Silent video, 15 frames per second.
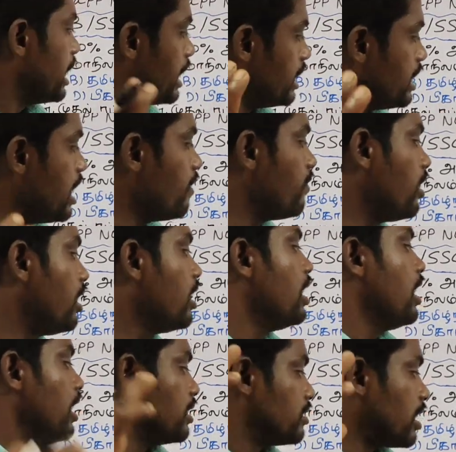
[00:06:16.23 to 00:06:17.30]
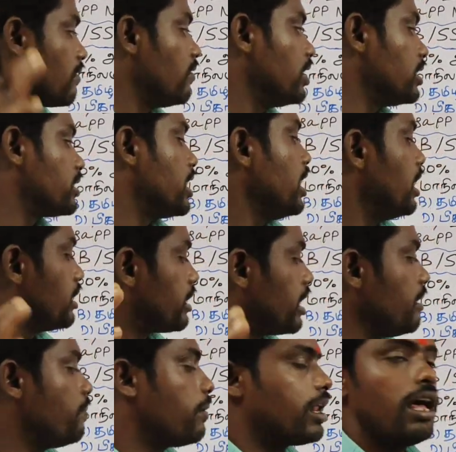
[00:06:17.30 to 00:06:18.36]
இந்தியாவின் சர்வதேச
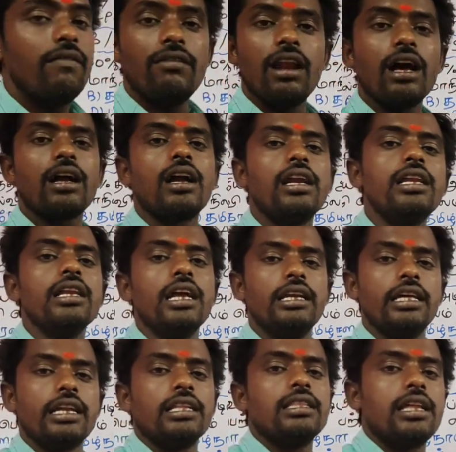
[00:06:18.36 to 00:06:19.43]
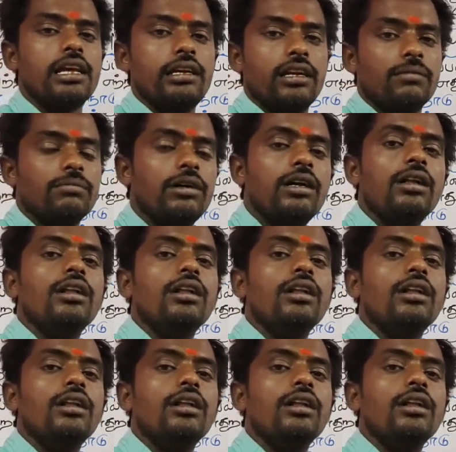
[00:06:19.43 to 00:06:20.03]
திரைப்பட விழாக்களின் நிரந்தர இடம்